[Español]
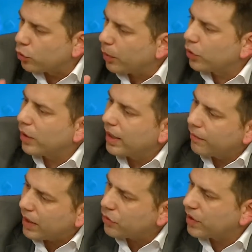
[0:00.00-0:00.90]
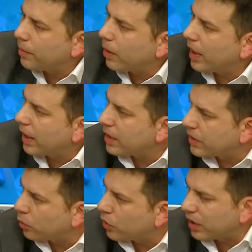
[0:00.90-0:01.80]
supuesto que la inflación sea más baja en el
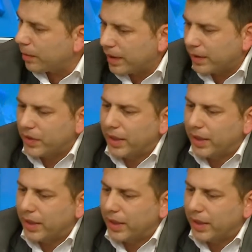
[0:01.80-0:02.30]
segundo semestre